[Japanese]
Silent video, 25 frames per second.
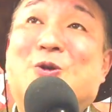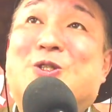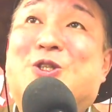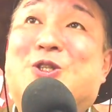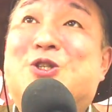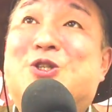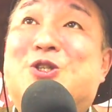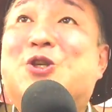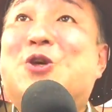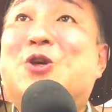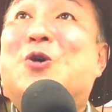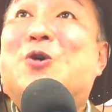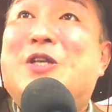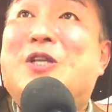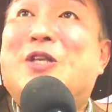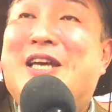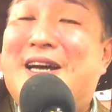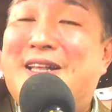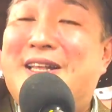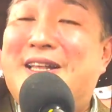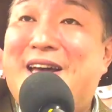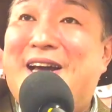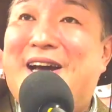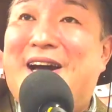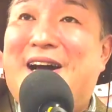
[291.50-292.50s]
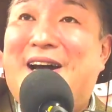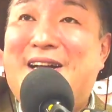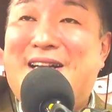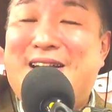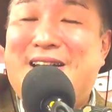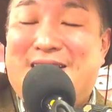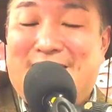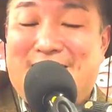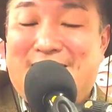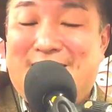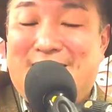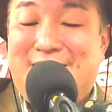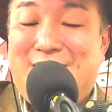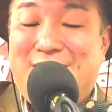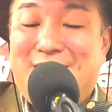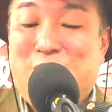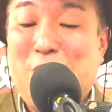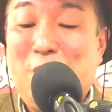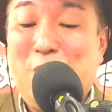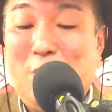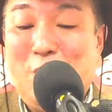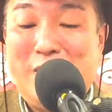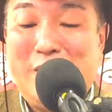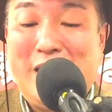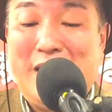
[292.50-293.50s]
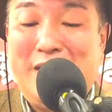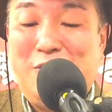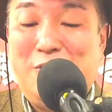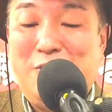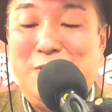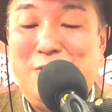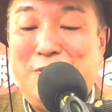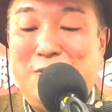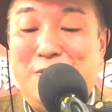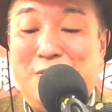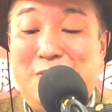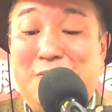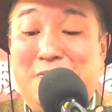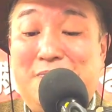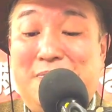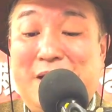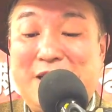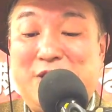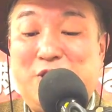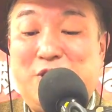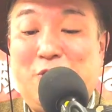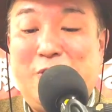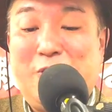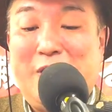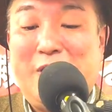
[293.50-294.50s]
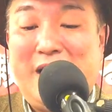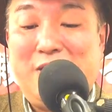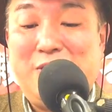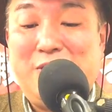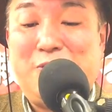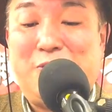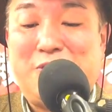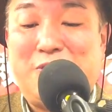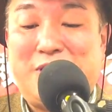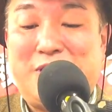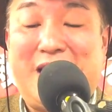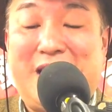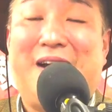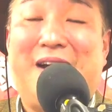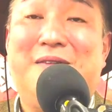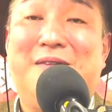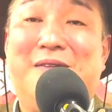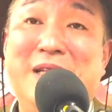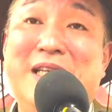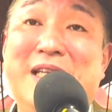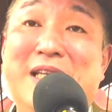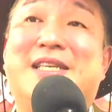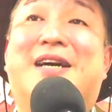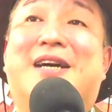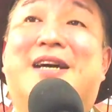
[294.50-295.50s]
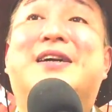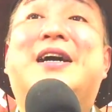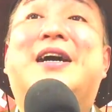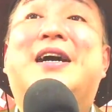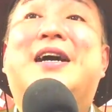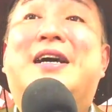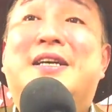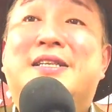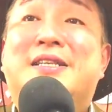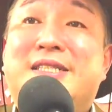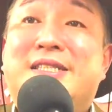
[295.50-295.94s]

今日頭上に屋根があり、今日寝る場所があるとしたら皆さん